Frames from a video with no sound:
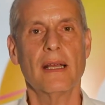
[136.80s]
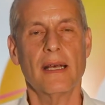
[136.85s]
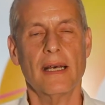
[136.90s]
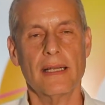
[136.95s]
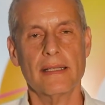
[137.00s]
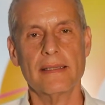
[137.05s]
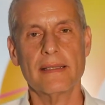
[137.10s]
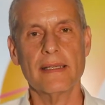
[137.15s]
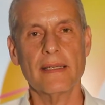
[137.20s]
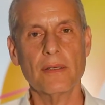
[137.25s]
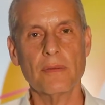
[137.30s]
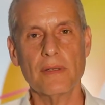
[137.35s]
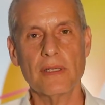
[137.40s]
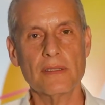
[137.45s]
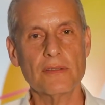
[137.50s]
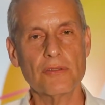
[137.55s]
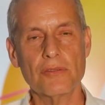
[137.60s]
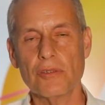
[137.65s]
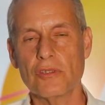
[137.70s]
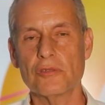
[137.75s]
até o
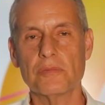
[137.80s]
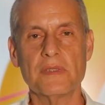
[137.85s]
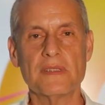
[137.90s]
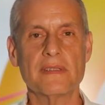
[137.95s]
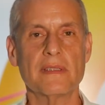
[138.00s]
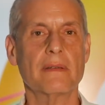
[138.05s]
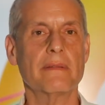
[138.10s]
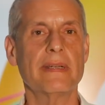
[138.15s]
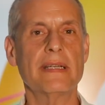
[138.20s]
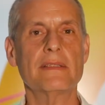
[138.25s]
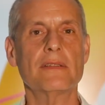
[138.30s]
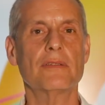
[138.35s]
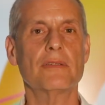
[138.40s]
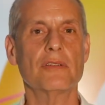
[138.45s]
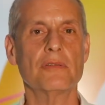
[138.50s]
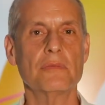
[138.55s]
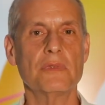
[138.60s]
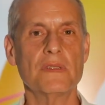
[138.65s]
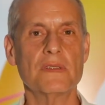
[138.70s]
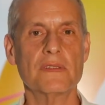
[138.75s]
ano de 2050,
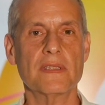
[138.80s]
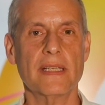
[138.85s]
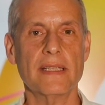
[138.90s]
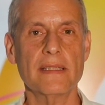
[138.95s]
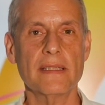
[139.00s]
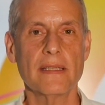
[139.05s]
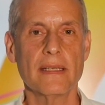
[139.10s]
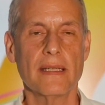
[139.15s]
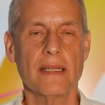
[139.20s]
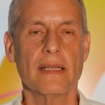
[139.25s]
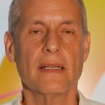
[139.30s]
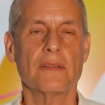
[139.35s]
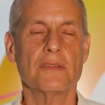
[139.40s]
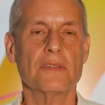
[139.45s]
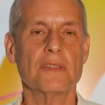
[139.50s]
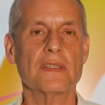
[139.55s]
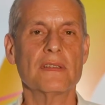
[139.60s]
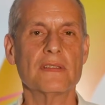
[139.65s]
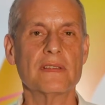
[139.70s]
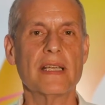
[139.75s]
2100, ou
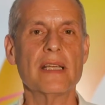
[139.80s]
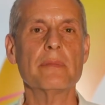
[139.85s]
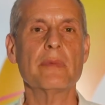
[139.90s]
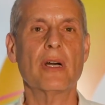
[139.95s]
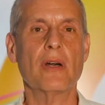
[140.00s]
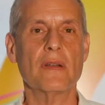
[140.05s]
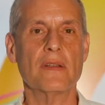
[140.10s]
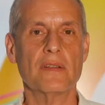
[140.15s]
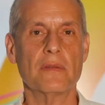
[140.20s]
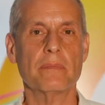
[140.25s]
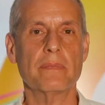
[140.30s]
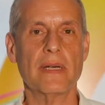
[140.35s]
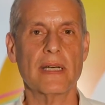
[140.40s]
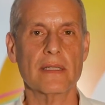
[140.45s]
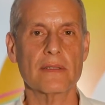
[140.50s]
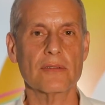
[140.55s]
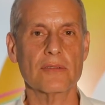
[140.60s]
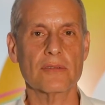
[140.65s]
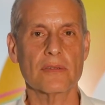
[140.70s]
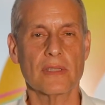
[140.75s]
seja, sem maiores
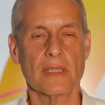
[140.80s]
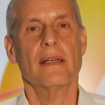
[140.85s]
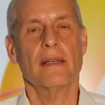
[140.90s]
impactos.